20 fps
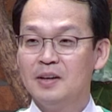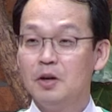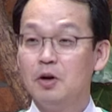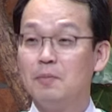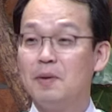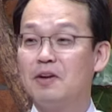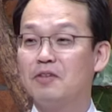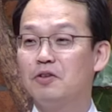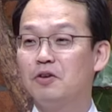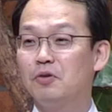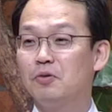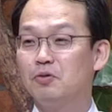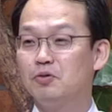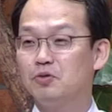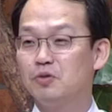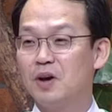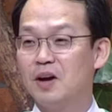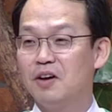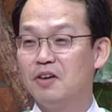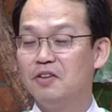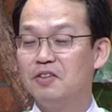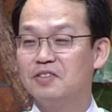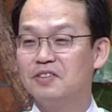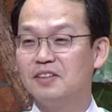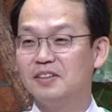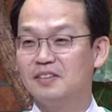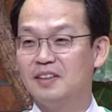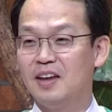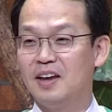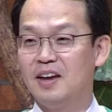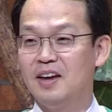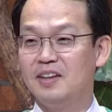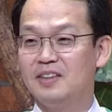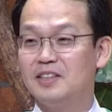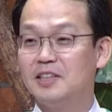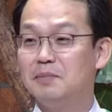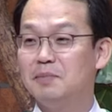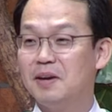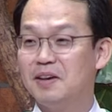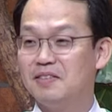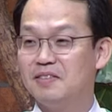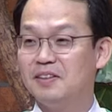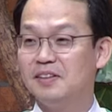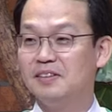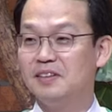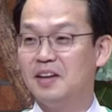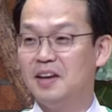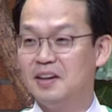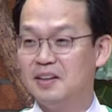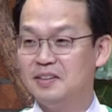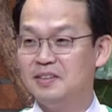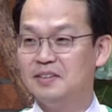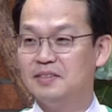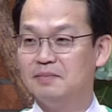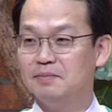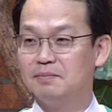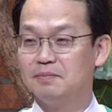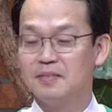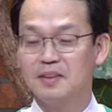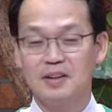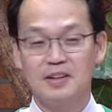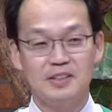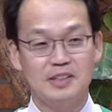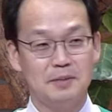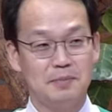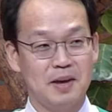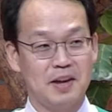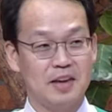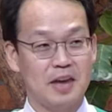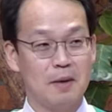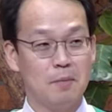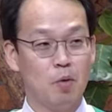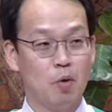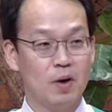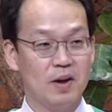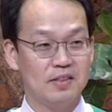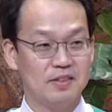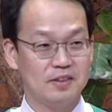백설공주가 어렸을 때 집에 있을 때에는 집에 계모가